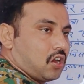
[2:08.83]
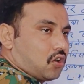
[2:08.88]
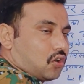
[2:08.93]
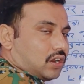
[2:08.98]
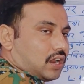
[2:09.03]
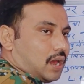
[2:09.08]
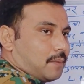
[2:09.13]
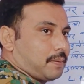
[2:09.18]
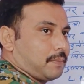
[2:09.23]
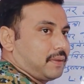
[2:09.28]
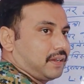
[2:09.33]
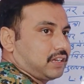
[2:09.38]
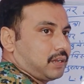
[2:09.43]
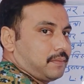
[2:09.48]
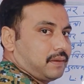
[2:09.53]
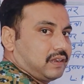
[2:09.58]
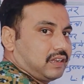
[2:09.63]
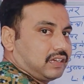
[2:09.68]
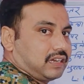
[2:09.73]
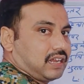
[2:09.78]
और आप हमें
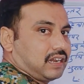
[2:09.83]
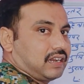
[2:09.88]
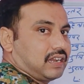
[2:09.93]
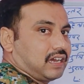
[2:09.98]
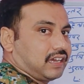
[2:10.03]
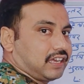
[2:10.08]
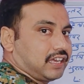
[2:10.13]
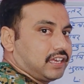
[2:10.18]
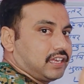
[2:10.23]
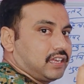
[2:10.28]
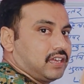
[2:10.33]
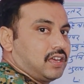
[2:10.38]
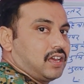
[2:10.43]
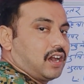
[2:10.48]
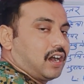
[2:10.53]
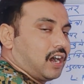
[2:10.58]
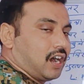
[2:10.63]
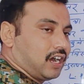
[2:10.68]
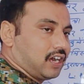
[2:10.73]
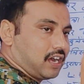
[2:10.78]
कमेंट करना कि
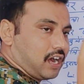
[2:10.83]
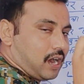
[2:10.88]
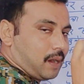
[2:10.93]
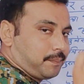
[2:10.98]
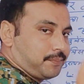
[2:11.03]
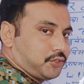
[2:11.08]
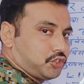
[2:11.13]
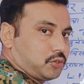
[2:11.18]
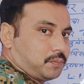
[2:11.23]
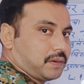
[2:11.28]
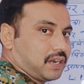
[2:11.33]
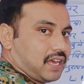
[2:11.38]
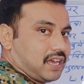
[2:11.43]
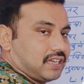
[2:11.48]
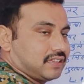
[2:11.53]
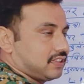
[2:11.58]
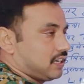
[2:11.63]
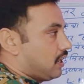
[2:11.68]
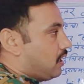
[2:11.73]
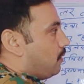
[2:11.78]
हाँ आपने जो
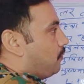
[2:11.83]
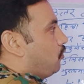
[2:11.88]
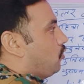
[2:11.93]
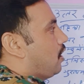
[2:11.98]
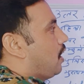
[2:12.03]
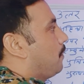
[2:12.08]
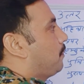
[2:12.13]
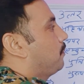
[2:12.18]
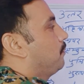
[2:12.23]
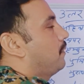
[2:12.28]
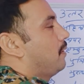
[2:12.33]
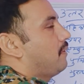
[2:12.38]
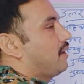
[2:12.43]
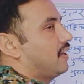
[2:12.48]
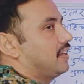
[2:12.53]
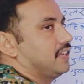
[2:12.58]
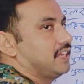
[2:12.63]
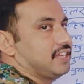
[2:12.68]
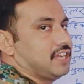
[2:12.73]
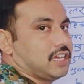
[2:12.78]
पढ़ाया था वो आप
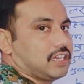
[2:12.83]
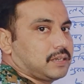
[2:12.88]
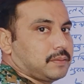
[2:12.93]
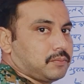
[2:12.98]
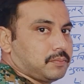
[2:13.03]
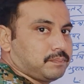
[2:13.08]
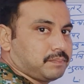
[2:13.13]
हमारे एक